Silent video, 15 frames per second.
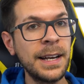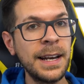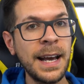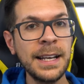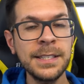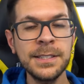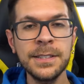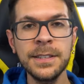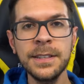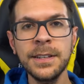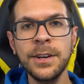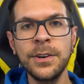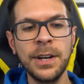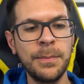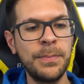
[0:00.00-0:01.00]

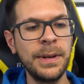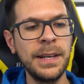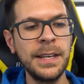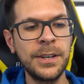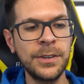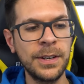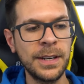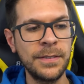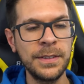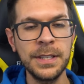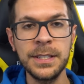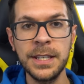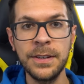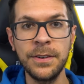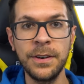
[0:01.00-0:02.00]
Glass con la pellicola che vi
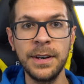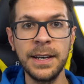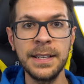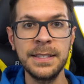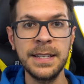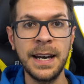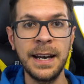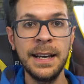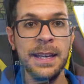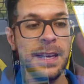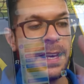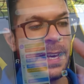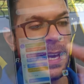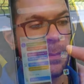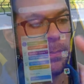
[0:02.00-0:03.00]
dicevo è già
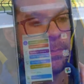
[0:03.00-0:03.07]
eh,